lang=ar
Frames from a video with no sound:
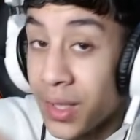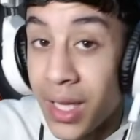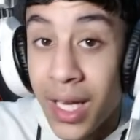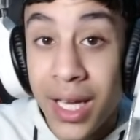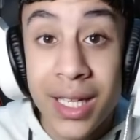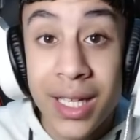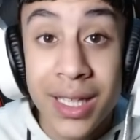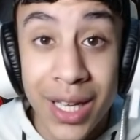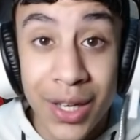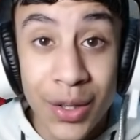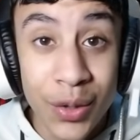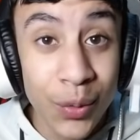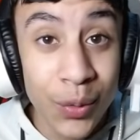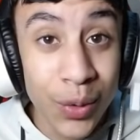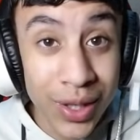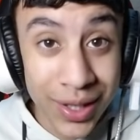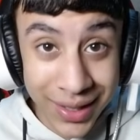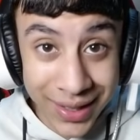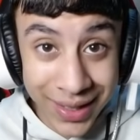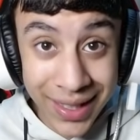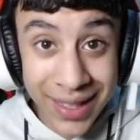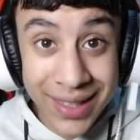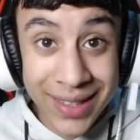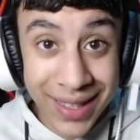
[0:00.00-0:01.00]
دخلت علي والله
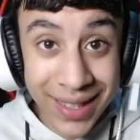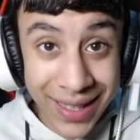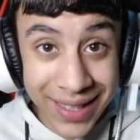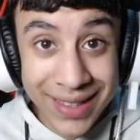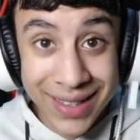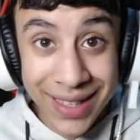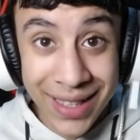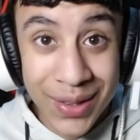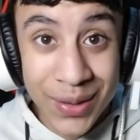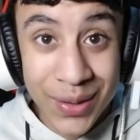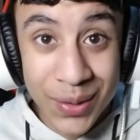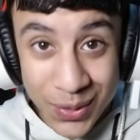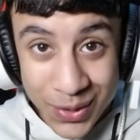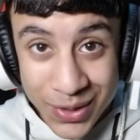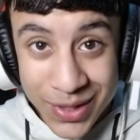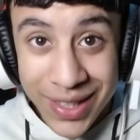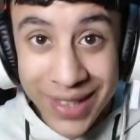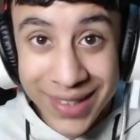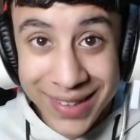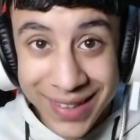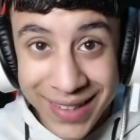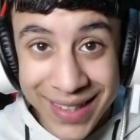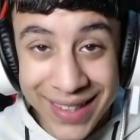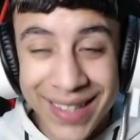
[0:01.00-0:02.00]
دخلت عليكم صح
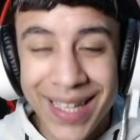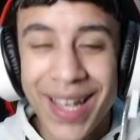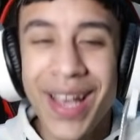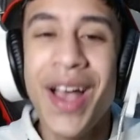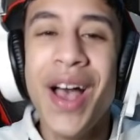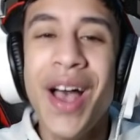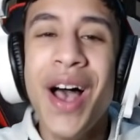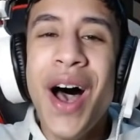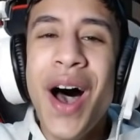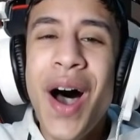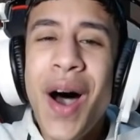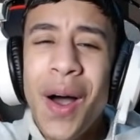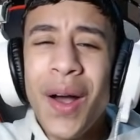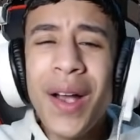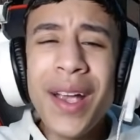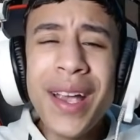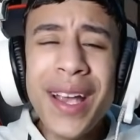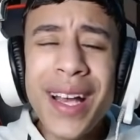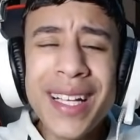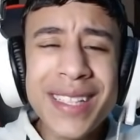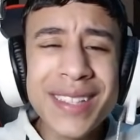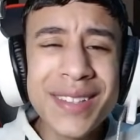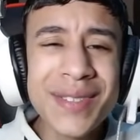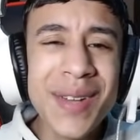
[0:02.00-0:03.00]
دخلت عليكم اوكي
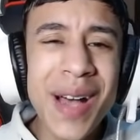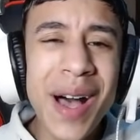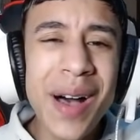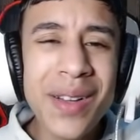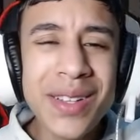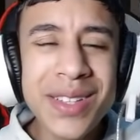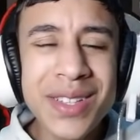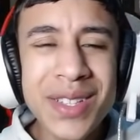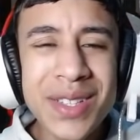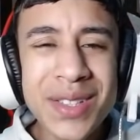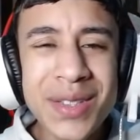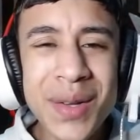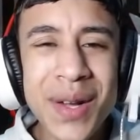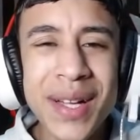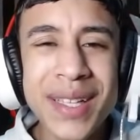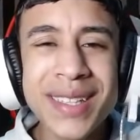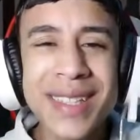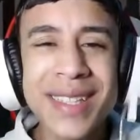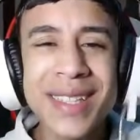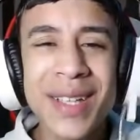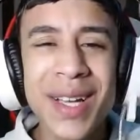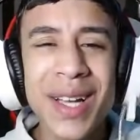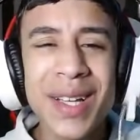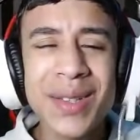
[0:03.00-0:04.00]
يا جماعه ما تنسوش دلوقتي
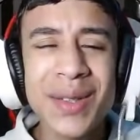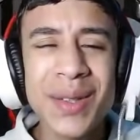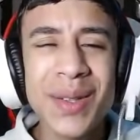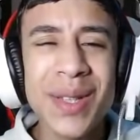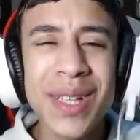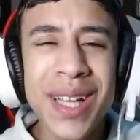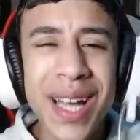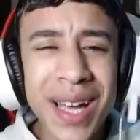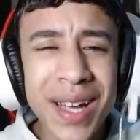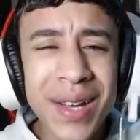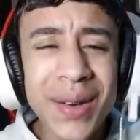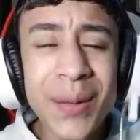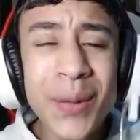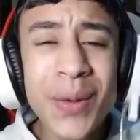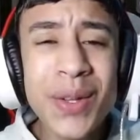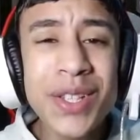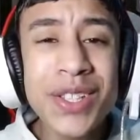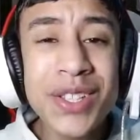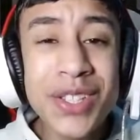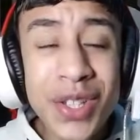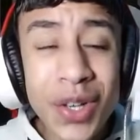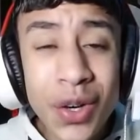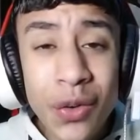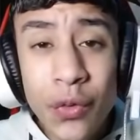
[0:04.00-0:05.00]
تضغطوا اللايك
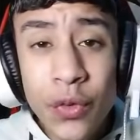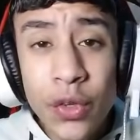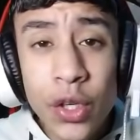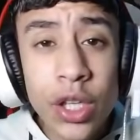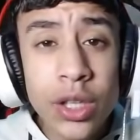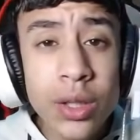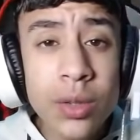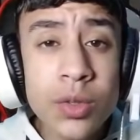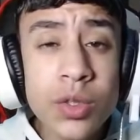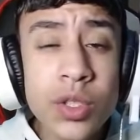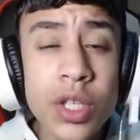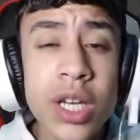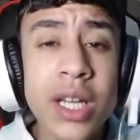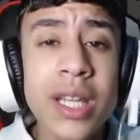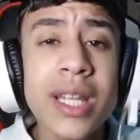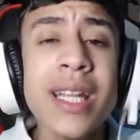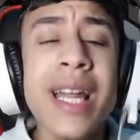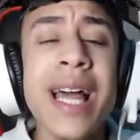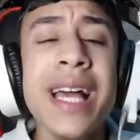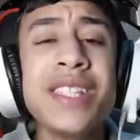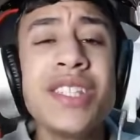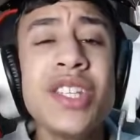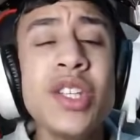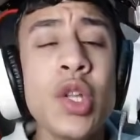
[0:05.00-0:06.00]
وتشتركوا في قناه الشاركين
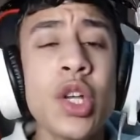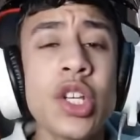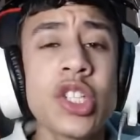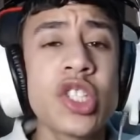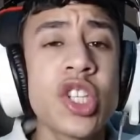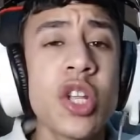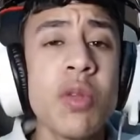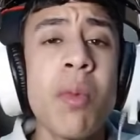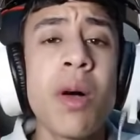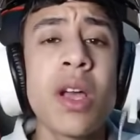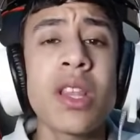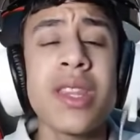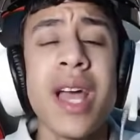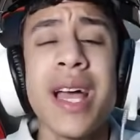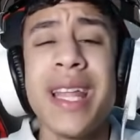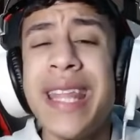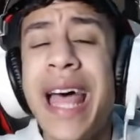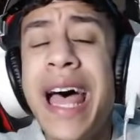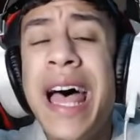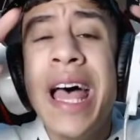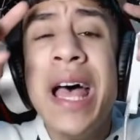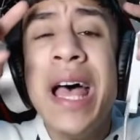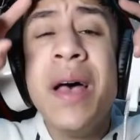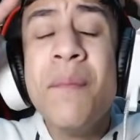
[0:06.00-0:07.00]
عايزين نوصل المقطع ده
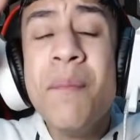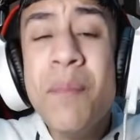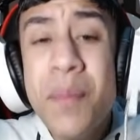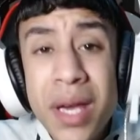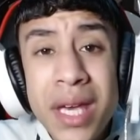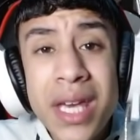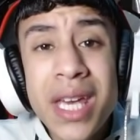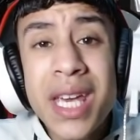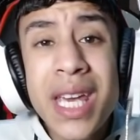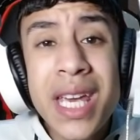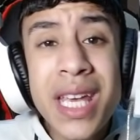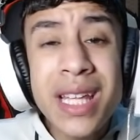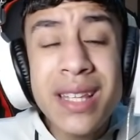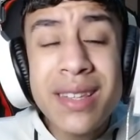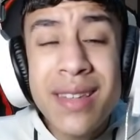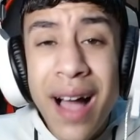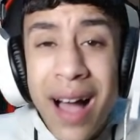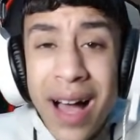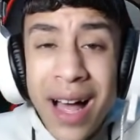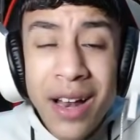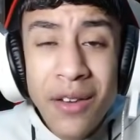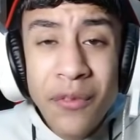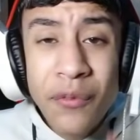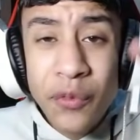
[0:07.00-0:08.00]

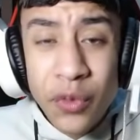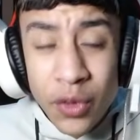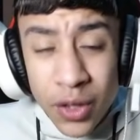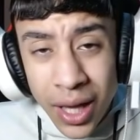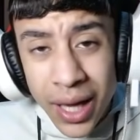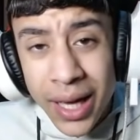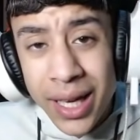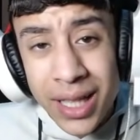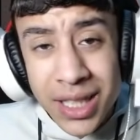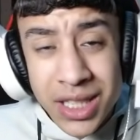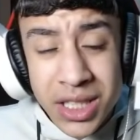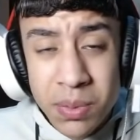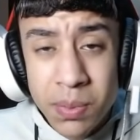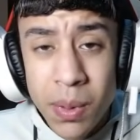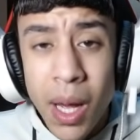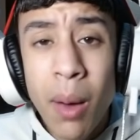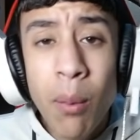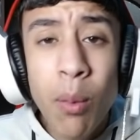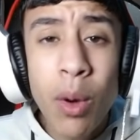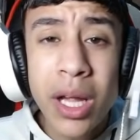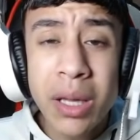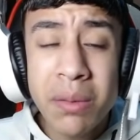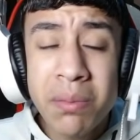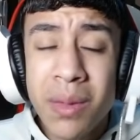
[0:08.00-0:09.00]
100000 لايك يا شباب
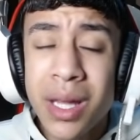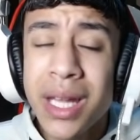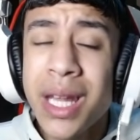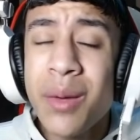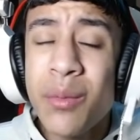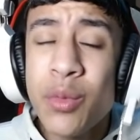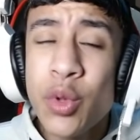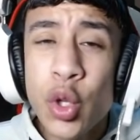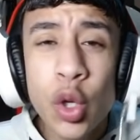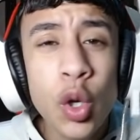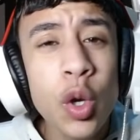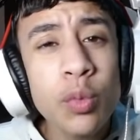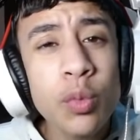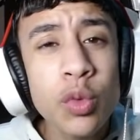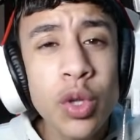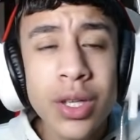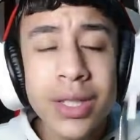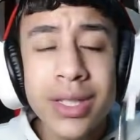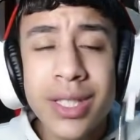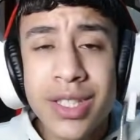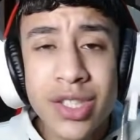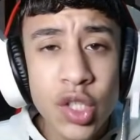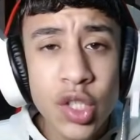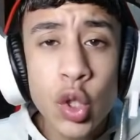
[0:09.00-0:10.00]
واتمنى منكم
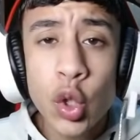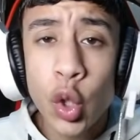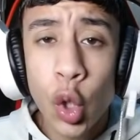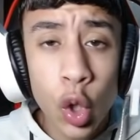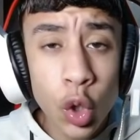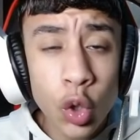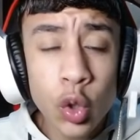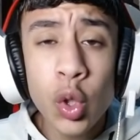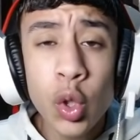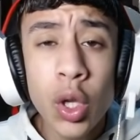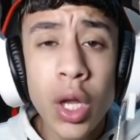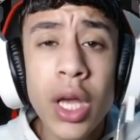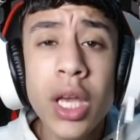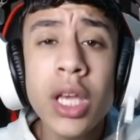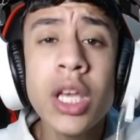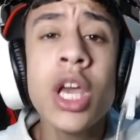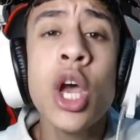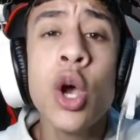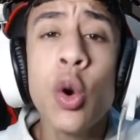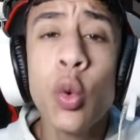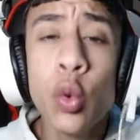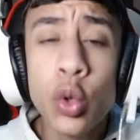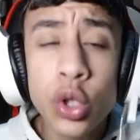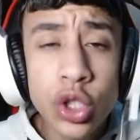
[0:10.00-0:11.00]
دلوقتي تنزلوا تحطوا لايك
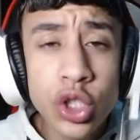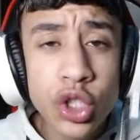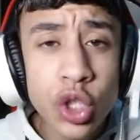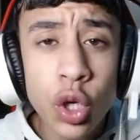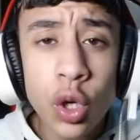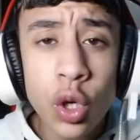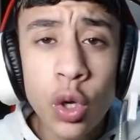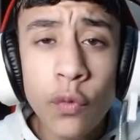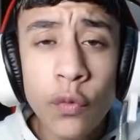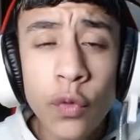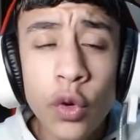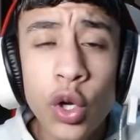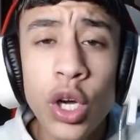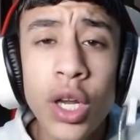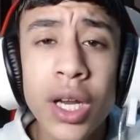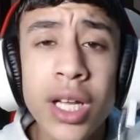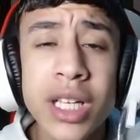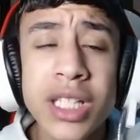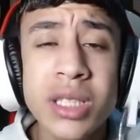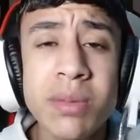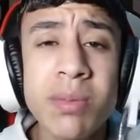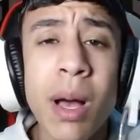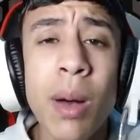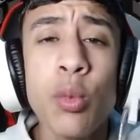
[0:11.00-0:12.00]
وتشتركوا في القناه يا
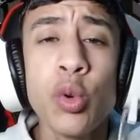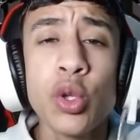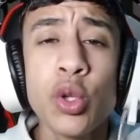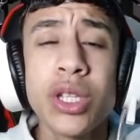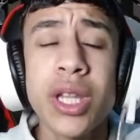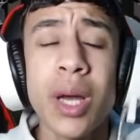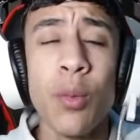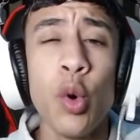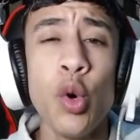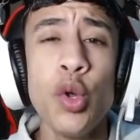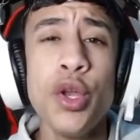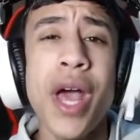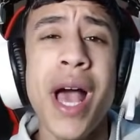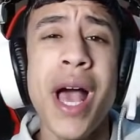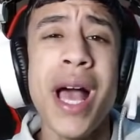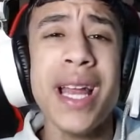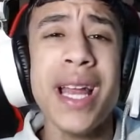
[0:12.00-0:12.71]
شباب وتتابعوني على